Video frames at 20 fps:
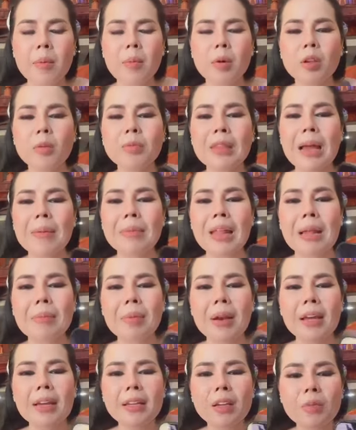hay bảo nhung tam nan
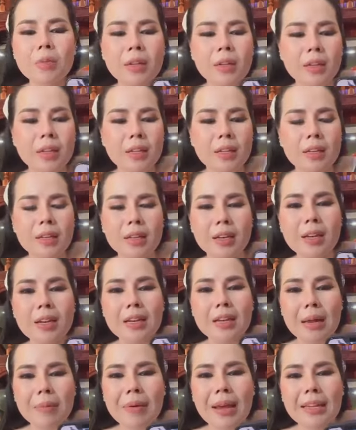vào đây cái miệng
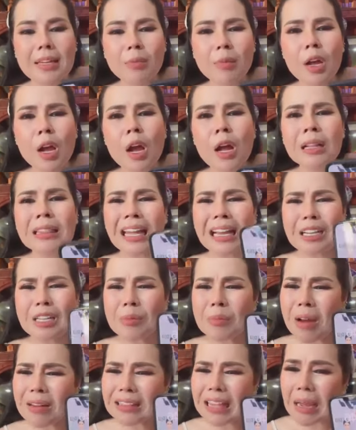nơi cả đạp bay không tay
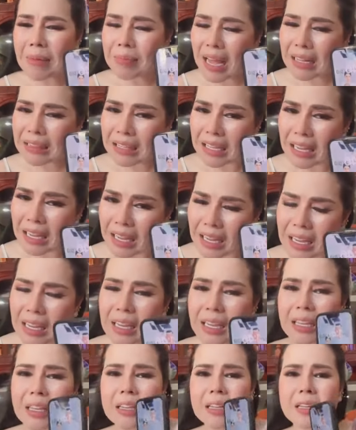khi nhung ở tam nan
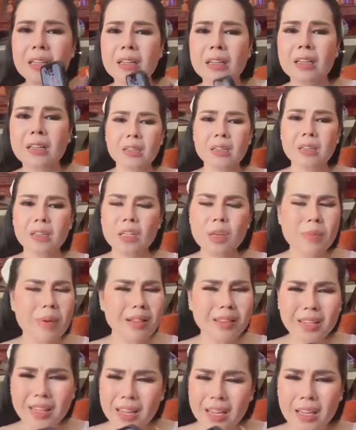tê khi
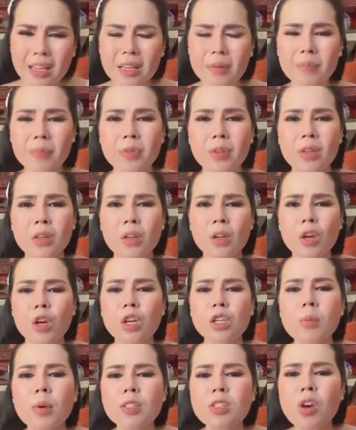mà tê
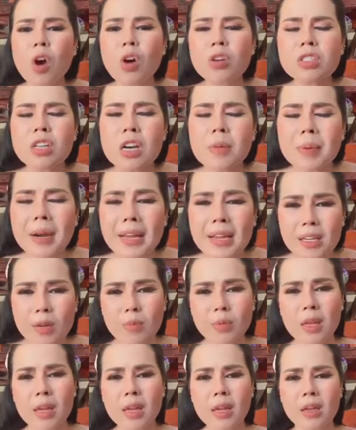khi mà tròn trơn vào đây khi
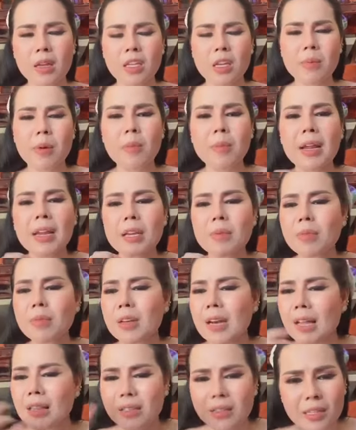nhung tê nhưng mà vào đây nhung
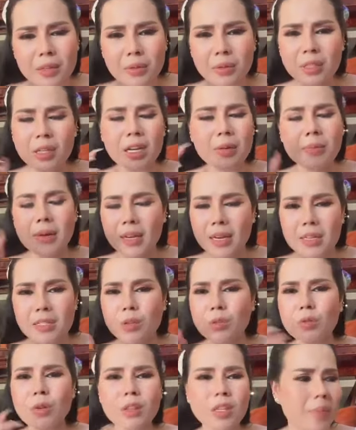thân nan tê thưa em cái đây
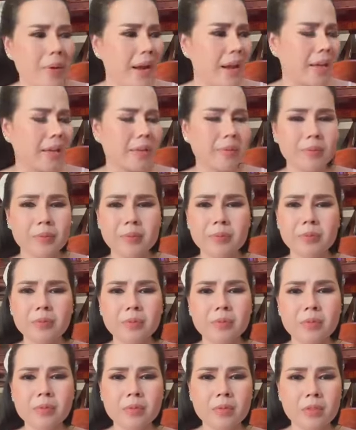sắp thôi tao pa
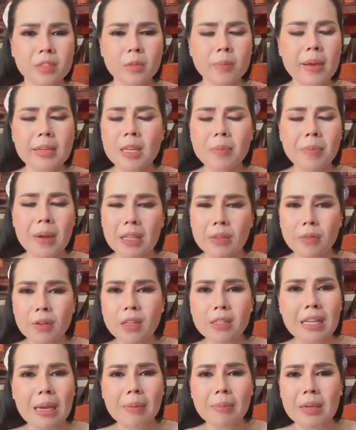sắp bài chết pa
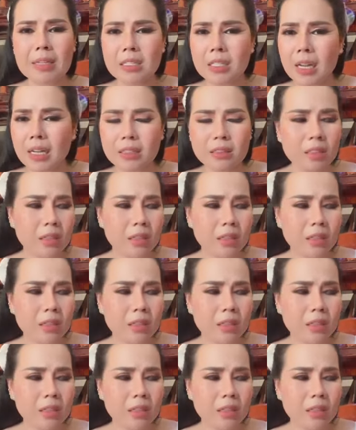thôi tao nhắm mấy chân